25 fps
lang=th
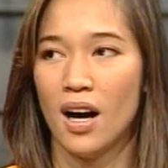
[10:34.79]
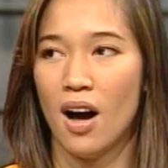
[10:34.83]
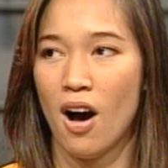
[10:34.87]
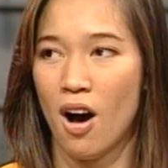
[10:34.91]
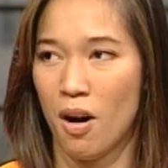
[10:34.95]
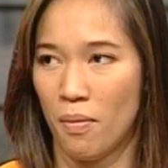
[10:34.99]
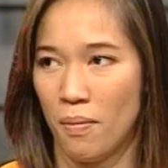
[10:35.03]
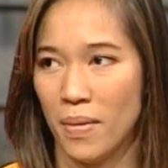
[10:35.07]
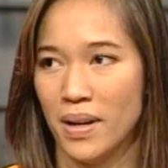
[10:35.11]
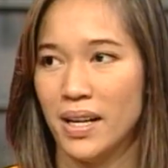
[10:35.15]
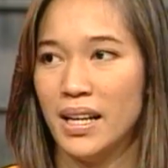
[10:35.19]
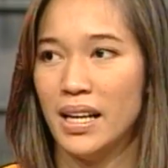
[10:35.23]
อ
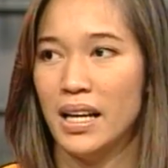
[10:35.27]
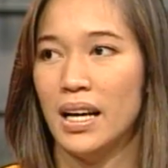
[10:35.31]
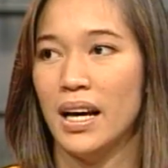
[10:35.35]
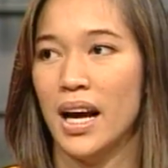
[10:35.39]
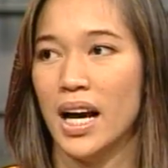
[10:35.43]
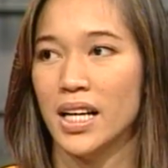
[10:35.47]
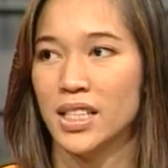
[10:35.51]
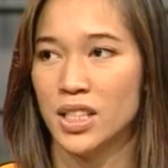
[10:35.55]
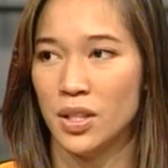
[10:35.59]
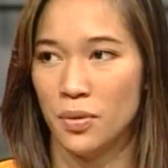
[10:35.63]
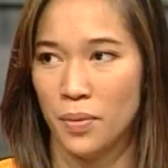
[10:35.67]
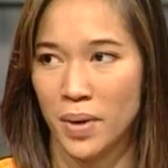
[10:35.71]
อกมาดี
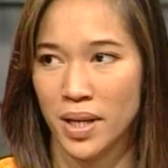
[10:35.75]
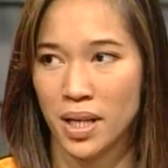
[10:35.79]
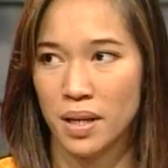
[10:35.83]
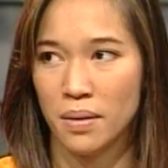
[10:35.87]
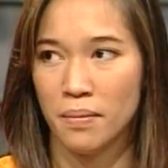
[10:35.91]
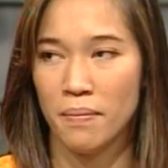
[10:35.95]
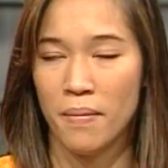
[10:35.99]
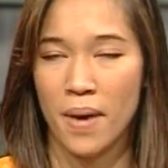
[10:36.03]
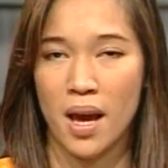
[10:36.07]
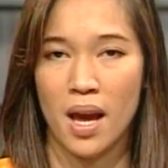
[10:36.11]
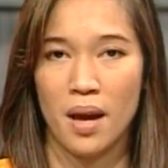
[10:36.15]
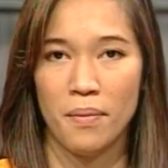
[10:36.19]
ค่ะ ชีวิต
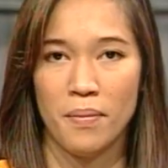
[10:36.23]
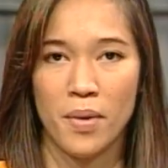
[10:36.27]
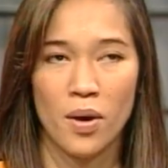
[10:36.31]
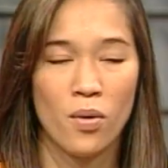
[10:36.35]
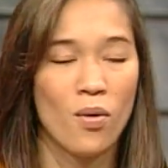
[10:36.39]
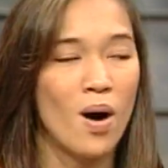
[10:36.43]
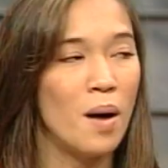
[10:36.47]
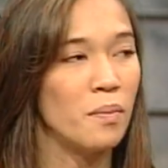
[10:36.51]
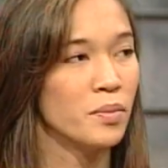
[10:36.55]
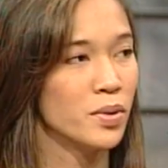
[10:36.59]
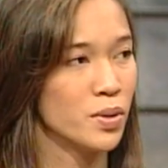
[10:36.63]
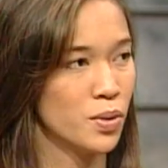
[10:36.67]
เมย์มี
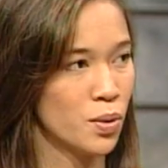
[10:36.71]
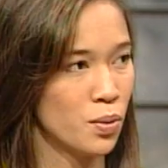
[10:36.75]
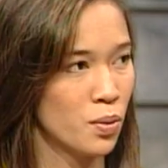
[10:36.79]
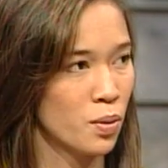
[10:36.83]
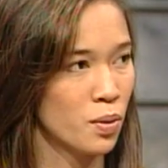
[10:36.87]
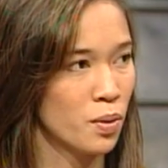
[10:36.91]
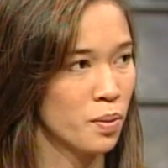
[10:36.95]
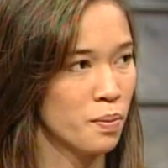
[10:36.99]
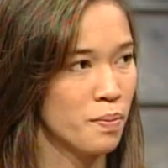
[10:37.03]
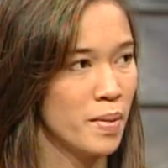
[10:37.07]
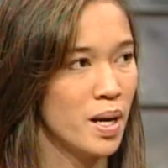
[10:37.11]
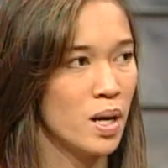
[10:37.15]
ความสุข
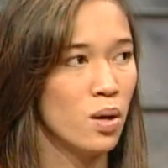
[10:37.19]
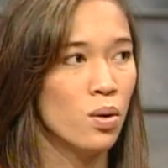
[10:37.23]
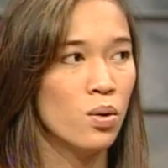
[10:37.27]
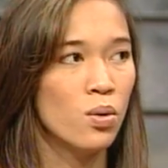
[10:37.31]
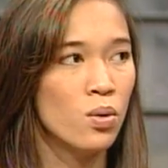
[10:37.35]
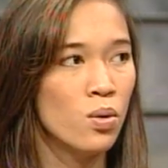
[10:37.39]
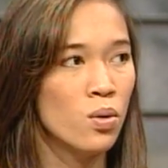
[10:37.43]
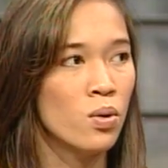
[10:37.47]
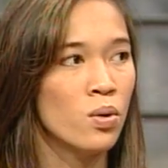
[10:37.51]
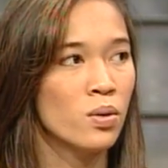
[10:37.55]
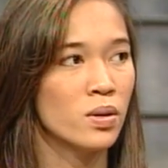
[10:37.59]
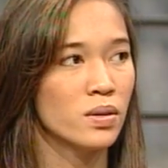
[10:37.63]
มี
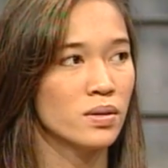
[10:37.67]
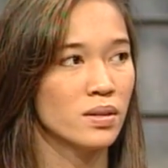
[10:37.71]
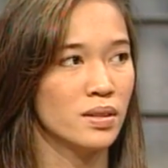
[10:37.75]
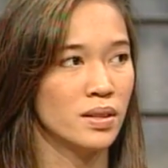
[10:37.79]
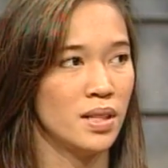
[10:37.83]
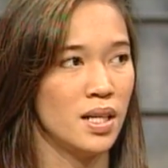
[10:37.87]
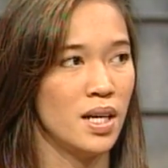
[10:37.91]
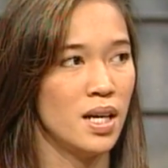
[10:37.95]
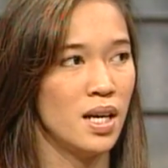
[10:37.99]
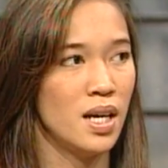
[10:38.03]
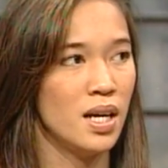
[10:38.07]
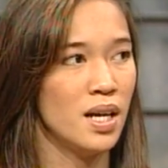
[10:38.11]
ลูก
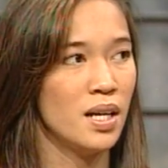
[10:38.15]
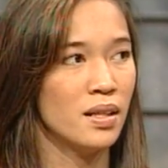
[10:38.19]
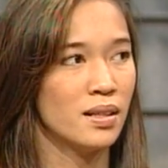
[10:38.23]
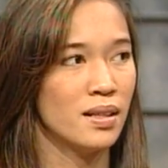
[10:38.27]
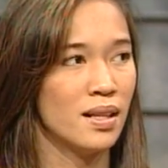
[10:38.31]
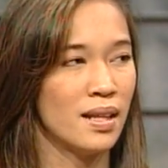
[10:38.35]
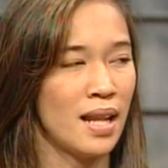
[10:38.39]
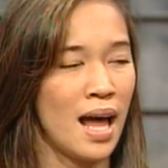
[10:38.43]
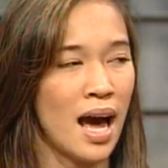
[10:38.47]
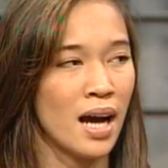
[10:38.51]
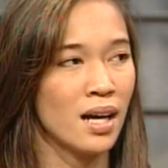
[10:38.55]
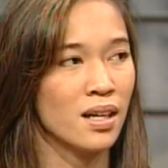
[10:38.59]
ที่
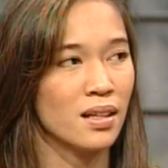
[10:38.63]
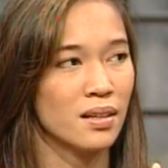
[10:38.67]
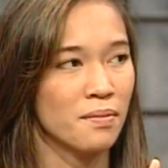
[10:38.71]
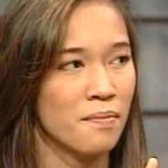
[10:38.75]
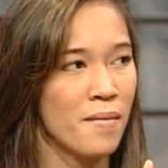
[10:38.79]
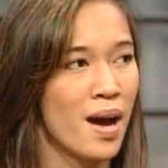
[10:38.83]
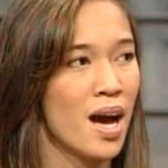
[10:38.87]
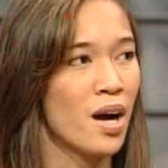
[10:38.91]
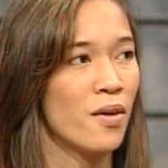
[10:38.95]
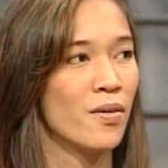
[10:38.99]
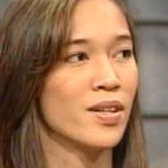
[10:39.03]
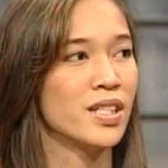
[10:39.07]
รัก
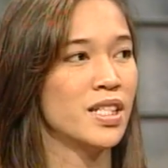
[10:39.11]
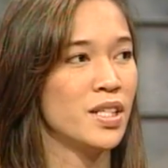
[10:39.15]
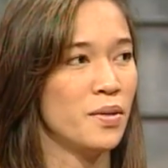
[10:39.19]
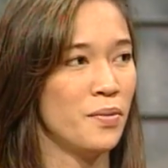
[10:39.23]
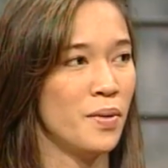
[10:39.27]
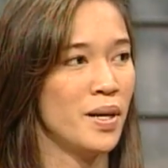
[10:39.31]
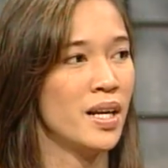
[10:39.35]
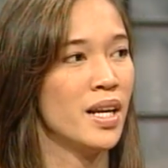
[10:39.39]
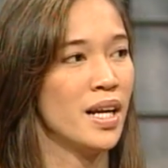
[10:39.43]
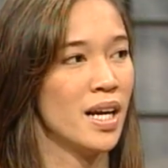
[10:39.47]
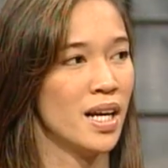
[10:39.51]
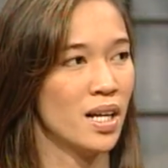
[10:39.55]
มากกว่าชี
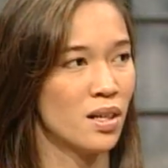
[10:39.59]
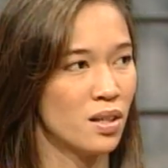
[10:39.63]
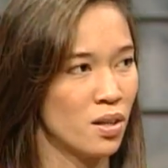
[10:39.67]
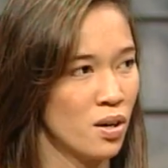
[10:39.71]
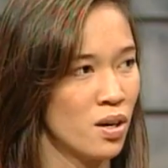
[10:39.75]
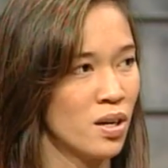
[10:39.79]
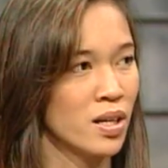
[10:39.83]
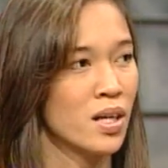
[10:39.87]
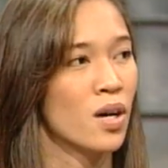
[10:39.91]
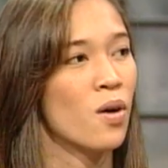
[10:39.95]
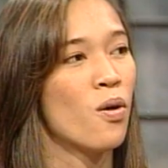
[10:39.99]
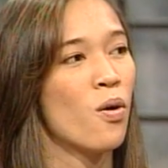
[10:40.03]
วิตห
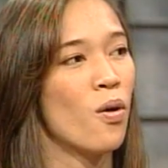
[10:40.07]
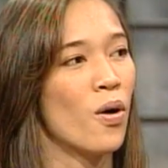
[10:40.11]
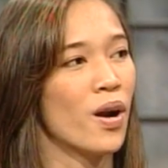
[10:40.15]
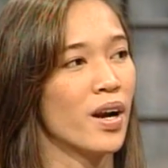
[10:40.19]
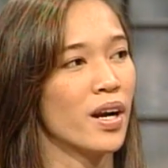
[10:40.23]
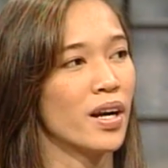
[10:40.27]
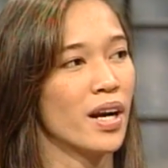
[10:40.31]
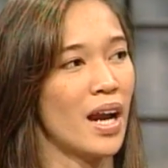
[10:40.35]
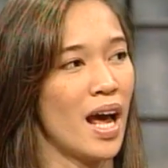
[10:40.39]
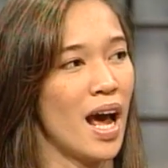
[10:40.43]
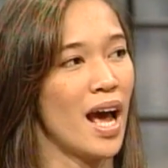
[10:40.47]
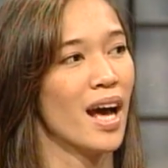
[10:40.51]
นึ่งคน
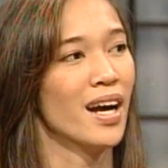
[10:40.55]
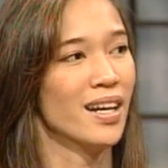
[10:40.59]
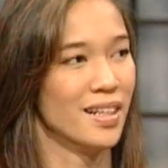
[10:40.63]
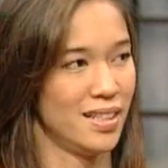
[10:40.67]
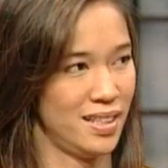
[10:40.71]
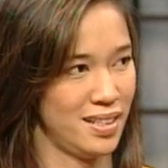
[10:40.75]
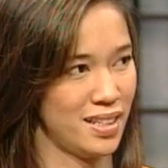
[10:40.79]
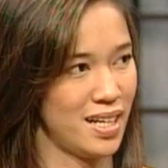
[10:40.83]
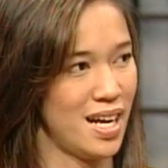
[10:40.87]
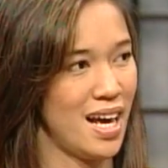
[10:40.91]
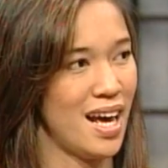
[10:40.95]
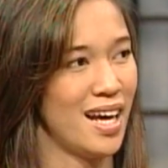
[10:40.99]

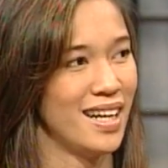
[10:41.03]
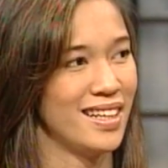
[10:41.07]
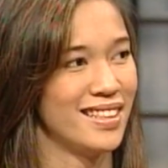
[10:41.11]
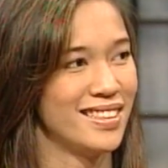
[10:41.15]
ค่ะ